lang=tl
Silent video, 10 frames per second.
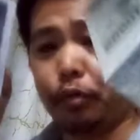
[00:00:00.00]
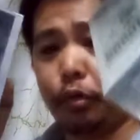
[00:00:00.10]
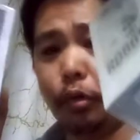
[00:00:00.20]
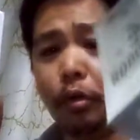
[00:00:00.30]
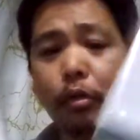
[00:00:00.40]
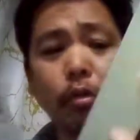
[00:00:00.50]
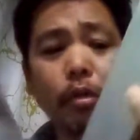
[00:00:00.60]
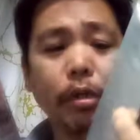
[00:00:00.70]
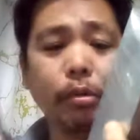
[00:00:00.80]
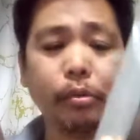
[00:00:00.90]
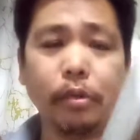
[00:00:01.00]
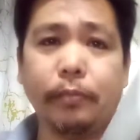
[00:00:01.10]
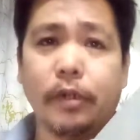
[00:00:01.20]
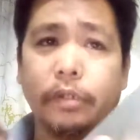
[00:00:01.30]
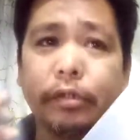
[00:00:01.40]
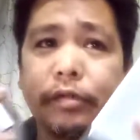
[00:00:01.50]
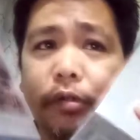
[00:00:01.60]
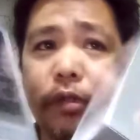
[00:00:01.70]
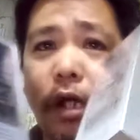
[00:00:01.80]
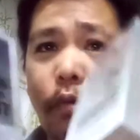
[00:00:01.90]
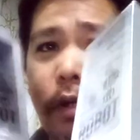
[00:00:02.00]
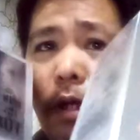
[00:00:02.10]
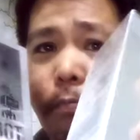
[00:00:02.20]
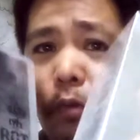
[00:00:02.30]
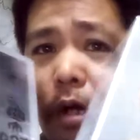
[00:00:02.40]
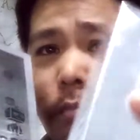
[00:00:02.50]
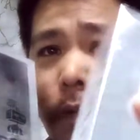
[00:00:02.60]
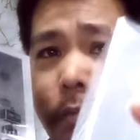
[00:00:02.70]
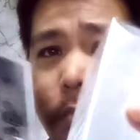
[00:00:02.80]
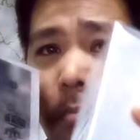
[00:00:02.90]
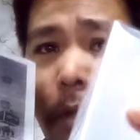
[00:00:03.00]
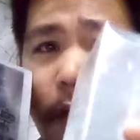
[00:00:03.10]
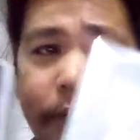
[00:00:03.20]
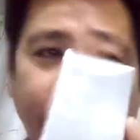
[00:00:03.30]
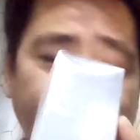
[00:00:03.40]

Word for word: two robot. So dalawa lang po ang magma-mine sa